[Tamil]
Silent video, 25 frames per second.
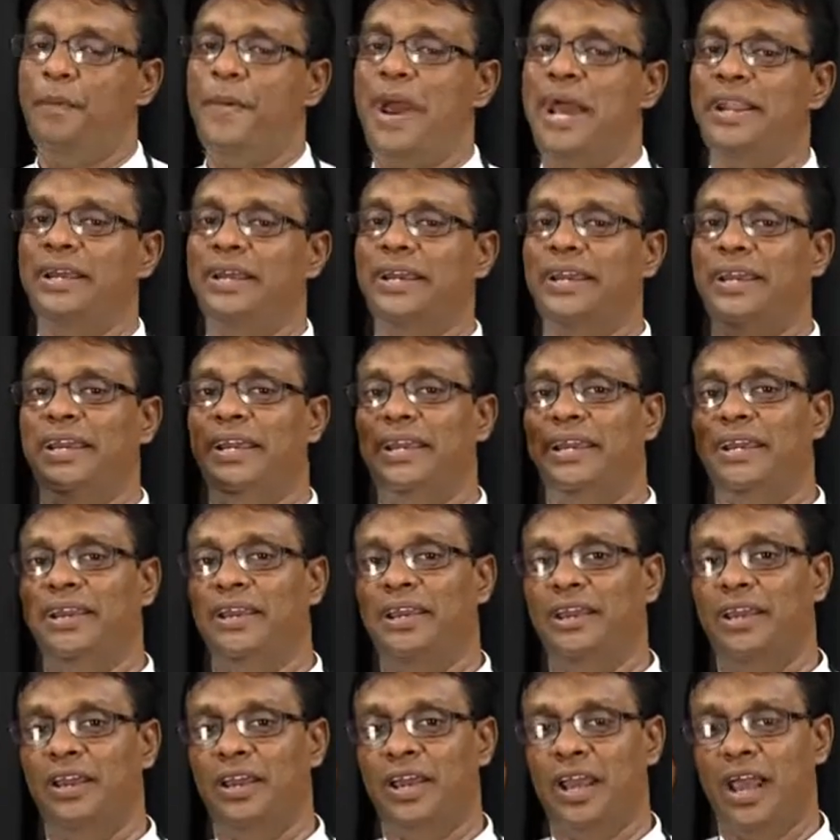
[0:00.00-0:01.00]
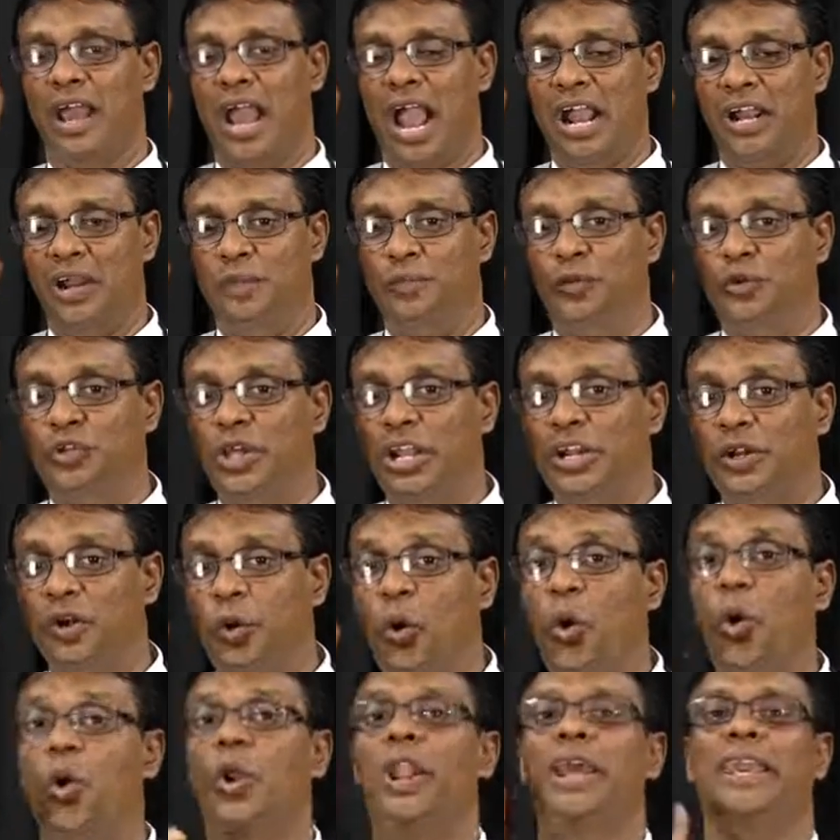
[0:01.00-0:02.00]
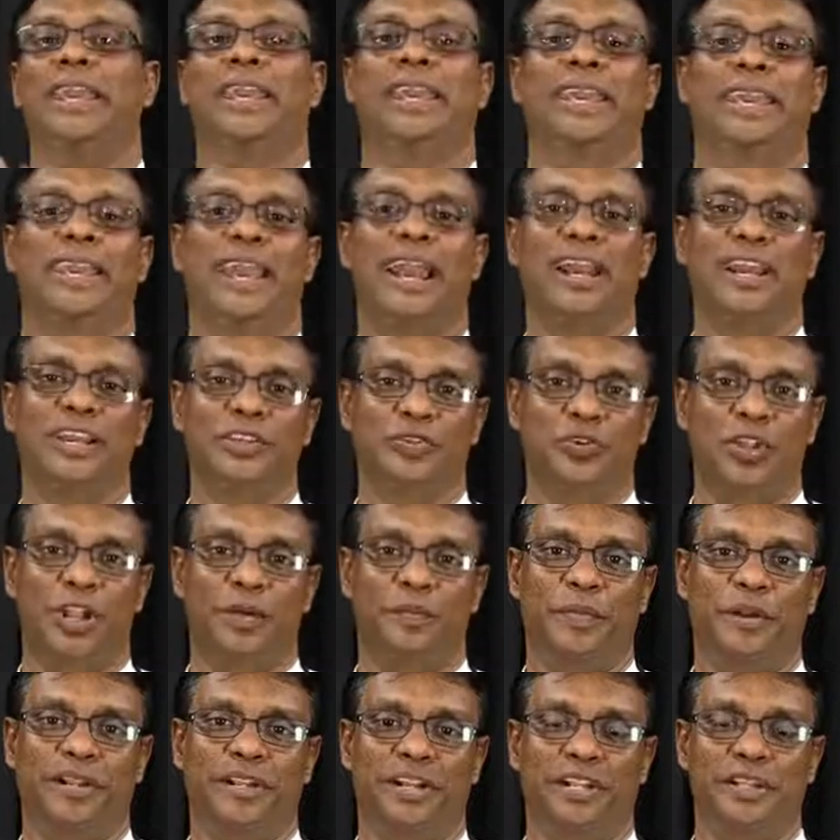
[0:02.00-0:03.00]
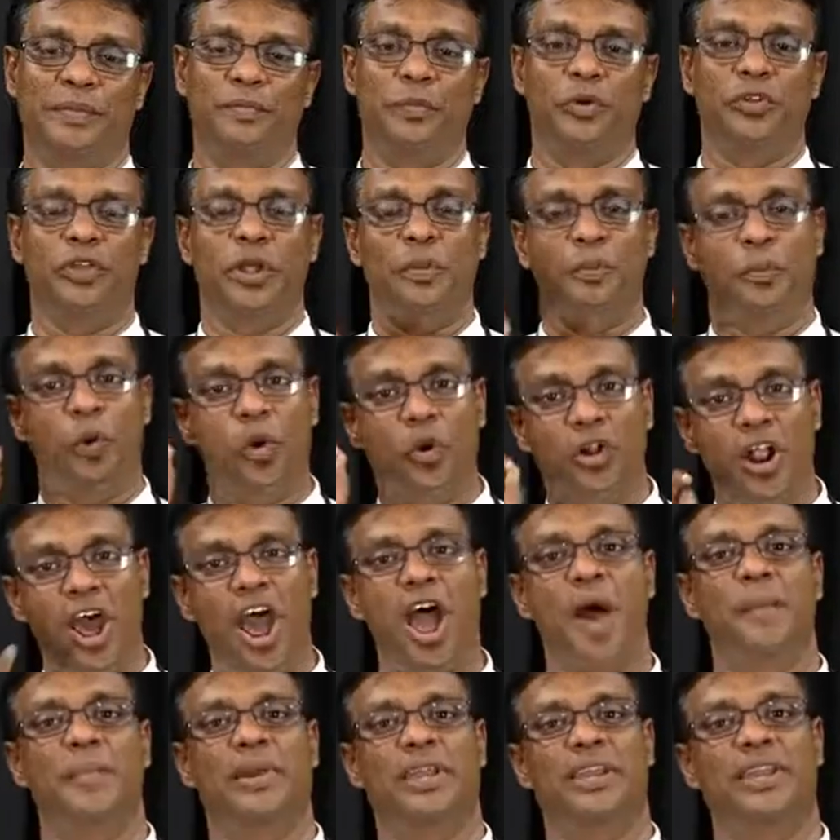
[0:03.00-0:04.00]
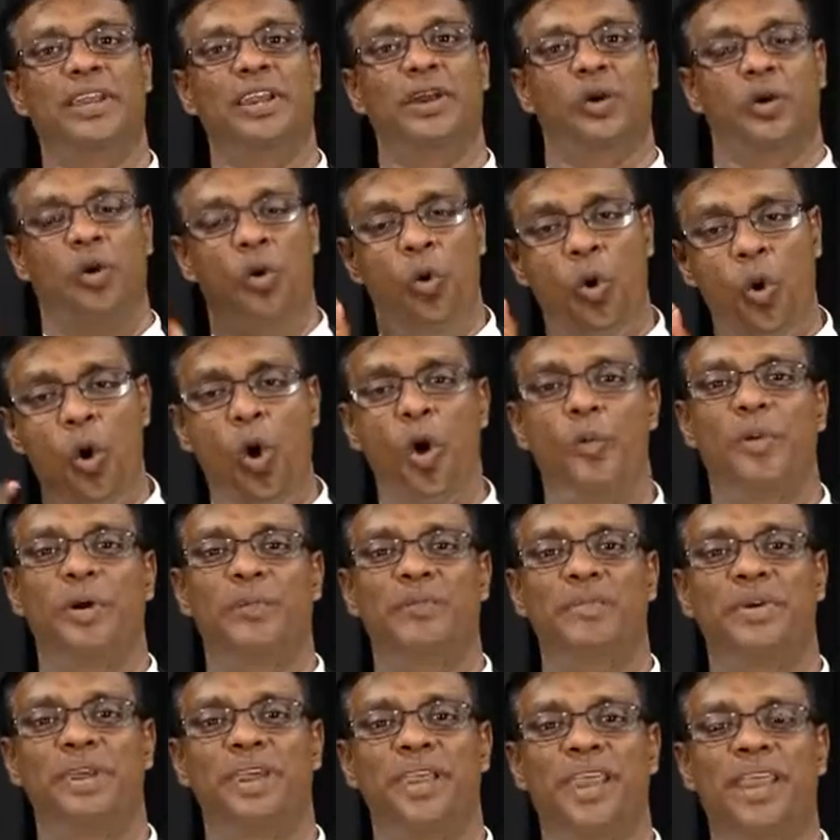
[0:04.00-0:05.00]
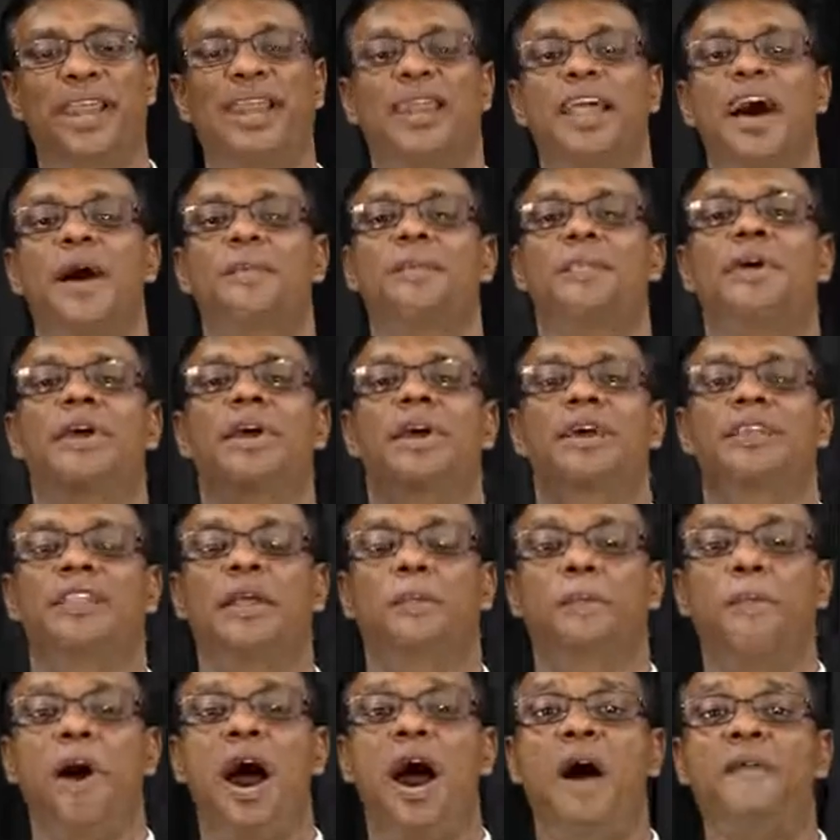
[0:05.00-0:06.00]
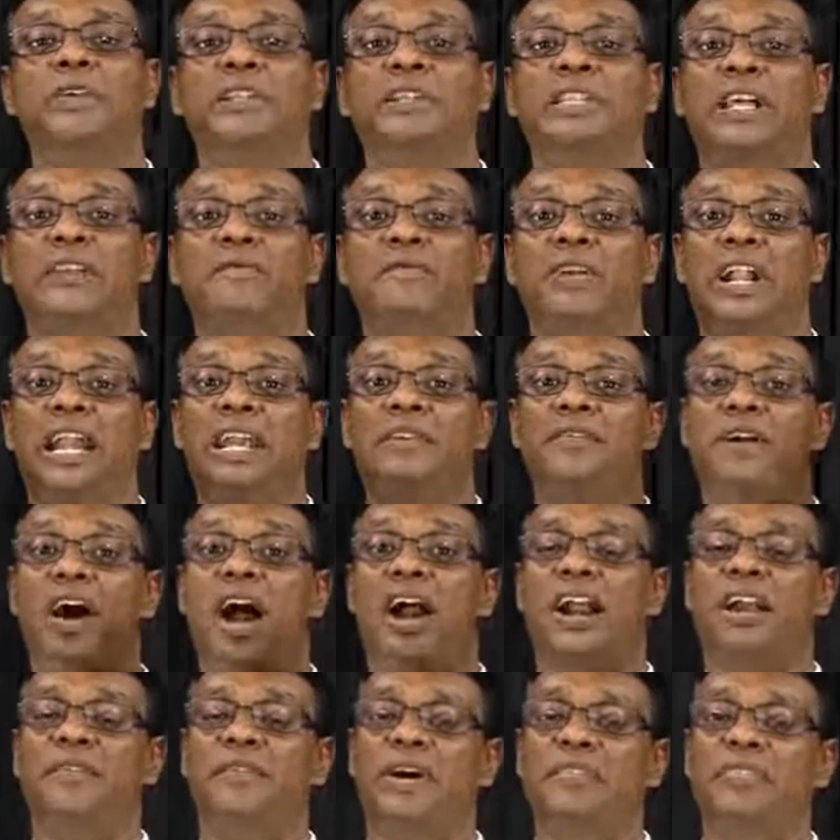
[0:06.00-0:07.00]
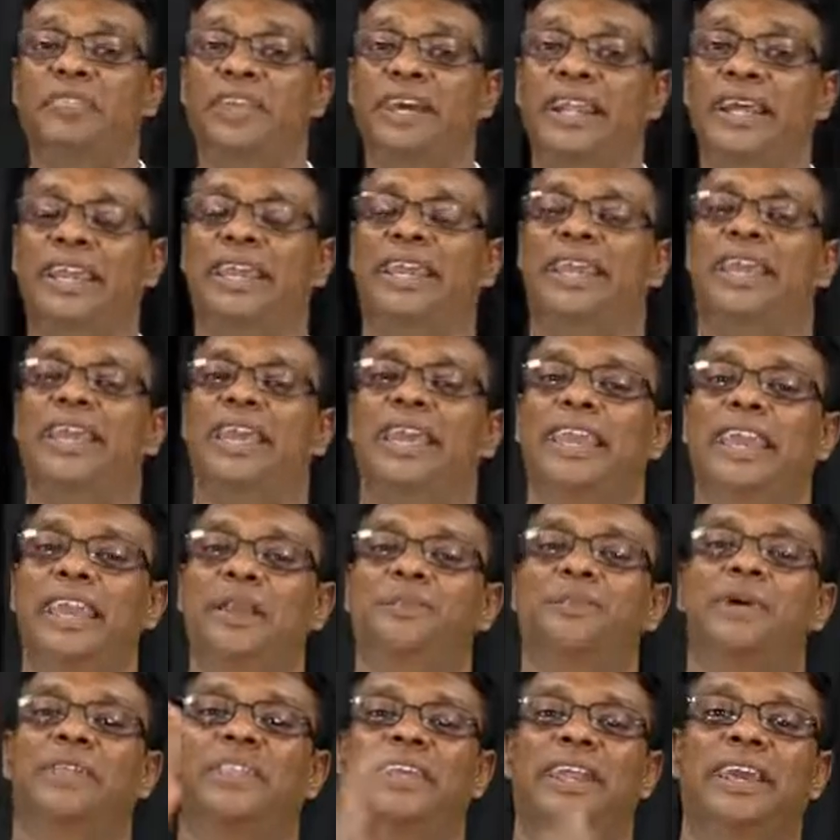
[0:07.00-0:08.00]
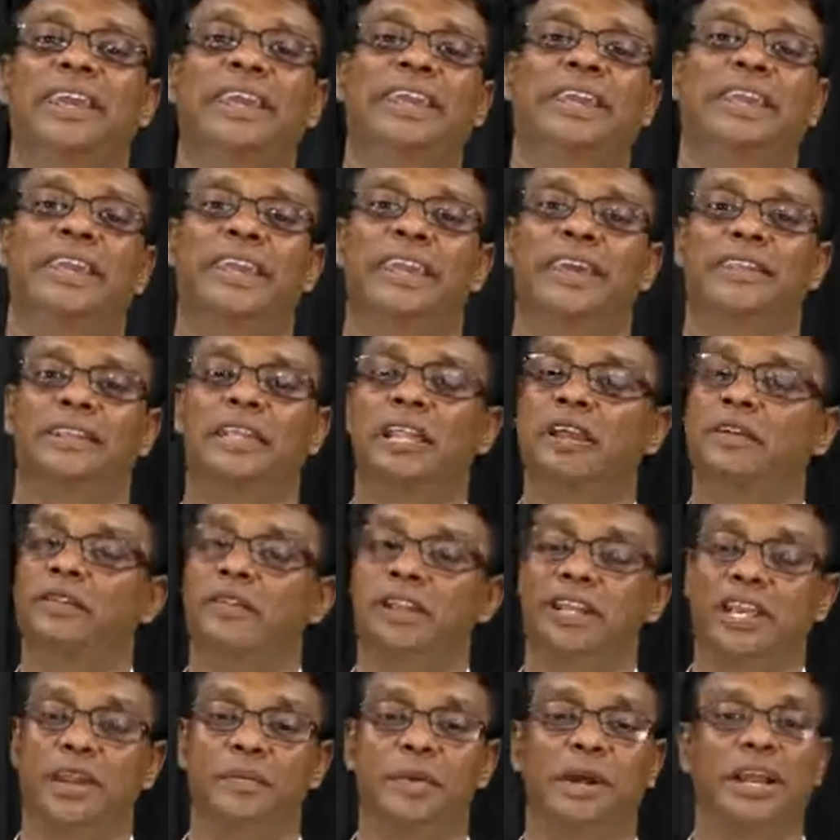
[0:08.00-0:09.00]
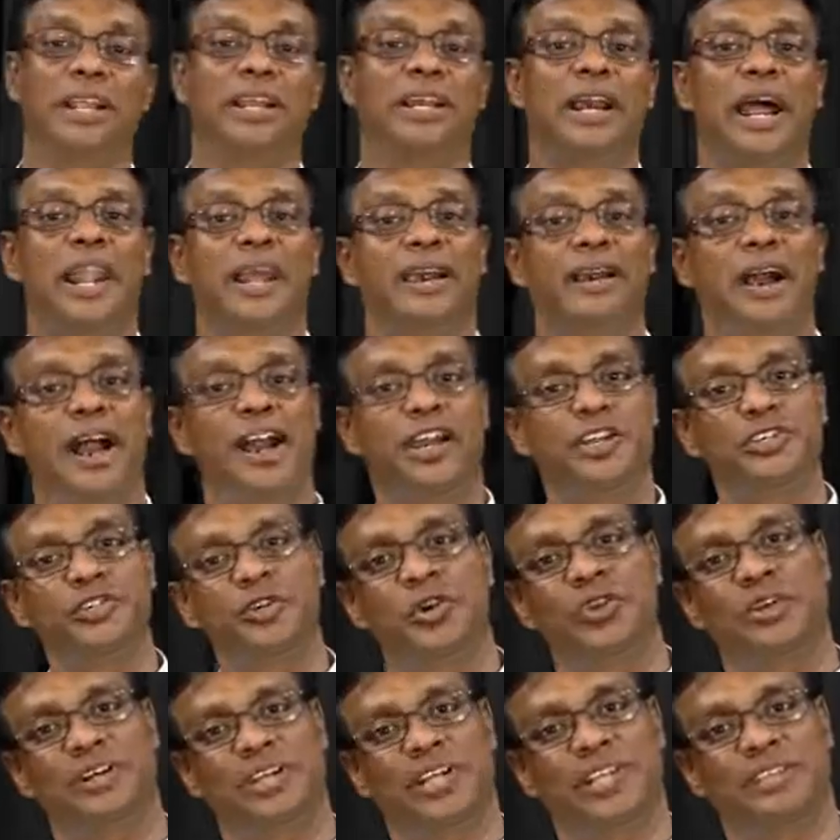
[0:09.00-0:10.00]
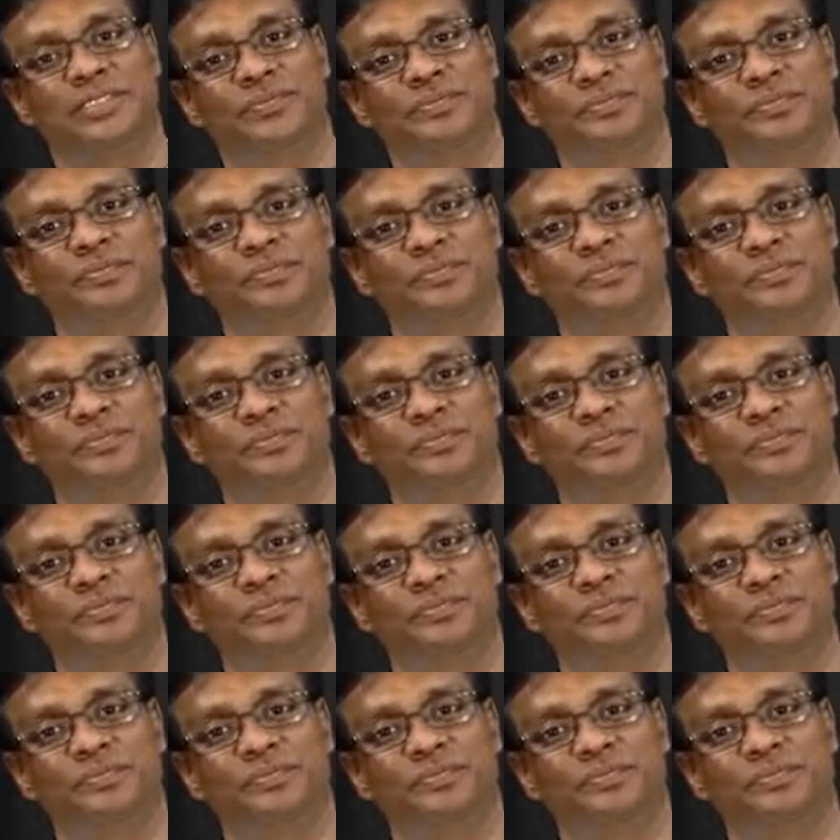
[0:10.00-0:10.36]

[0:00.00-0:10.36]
பாருங்க அங்கே முதல் கொலை அங்கே சொல்லப்படுகிறது முதல் பொறாமை கோபம் எல்லாம் இந்த பாவத்தின் விளைவாக வந்தன என்பதனை திருவிலியம் எங்களுக்கு அழகாக சொல்லுகிறது